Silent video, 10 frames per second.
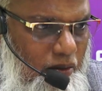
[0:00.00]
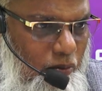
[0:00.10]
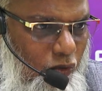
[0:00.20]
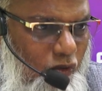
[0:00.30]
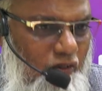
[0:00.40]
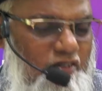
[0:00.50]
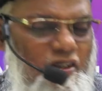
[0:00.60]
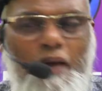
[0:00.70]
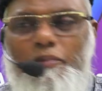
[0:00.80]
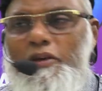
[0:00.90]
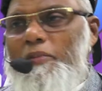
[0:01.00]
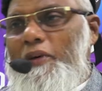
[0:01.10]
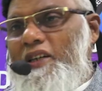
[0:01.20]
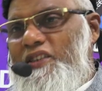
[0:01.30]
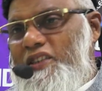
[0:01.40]
मौलवी साहब के
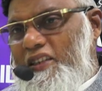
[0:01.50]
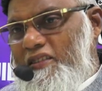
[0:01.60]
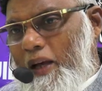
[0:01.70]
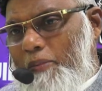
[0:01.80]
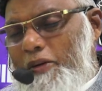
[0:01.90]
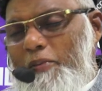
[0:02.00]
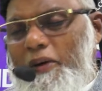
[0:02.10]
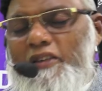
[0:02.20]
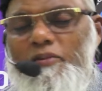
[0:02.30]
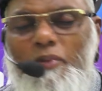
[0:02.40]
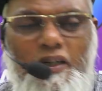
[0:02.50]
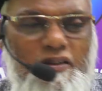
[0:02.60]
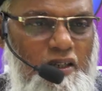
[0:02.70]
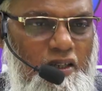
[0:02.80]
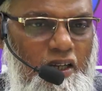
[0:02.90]
पास शेख साहब के पास बैठ
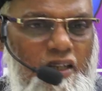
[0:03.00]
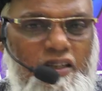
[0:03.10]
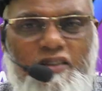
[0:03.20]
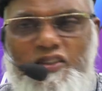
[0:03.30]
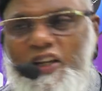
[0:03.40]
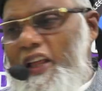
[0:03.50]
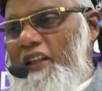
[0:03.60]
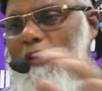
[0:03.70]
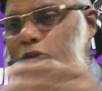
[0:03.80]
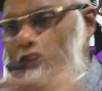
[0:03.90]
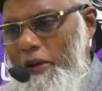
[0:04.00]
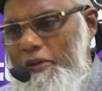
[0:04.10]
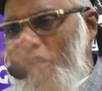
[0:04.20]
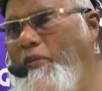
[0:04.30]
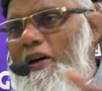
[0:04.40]
कर कहें कि शरीयत के
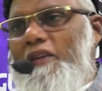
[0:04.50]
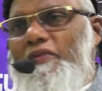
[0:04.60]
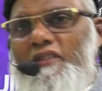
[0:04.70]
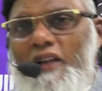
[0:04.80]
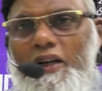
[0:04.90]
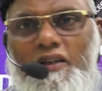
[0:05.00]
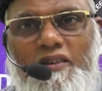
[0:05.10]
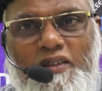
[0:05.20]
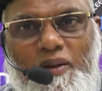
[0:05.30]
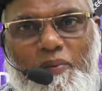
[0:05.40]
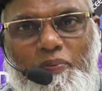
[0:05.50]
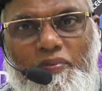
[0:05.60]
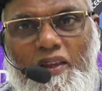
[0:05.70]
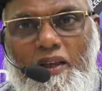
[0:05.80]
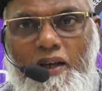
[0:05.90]
मुताबिक हमारा फ़ैसला कर दें
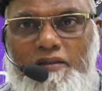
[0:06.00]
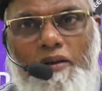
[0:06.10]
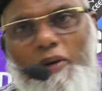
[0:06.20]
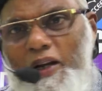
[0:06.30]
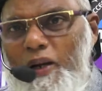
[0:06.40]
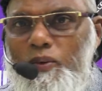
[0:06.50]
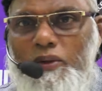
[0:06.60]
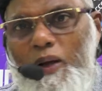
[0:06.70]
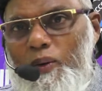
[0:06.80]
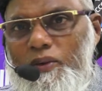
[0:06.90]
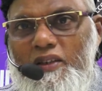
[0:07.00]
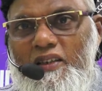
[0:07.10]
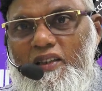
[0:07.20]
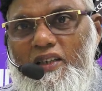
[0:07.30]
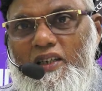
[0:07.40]
ऐसा मानने को तैयार होते
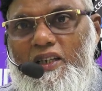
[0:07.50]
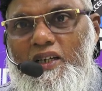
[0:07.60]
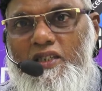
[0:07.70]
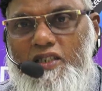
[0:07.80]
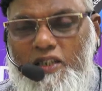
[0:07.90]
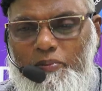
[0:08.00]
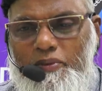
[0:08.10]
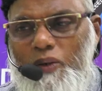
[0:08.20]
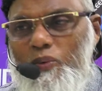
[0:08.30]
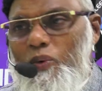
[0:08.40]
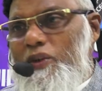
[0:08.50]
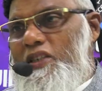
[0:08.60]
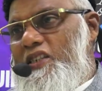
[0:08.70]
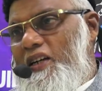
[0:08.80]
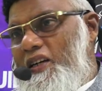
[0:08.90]
जब तक कोर्ट
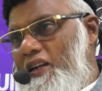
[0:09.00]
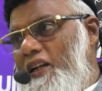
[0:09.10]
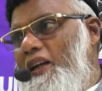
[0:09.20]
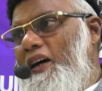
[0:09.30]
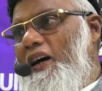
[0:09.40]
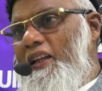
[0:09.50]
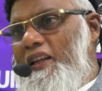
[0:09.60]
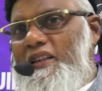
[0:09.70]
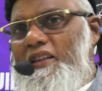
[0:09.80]
के चक्कर ना लगा लें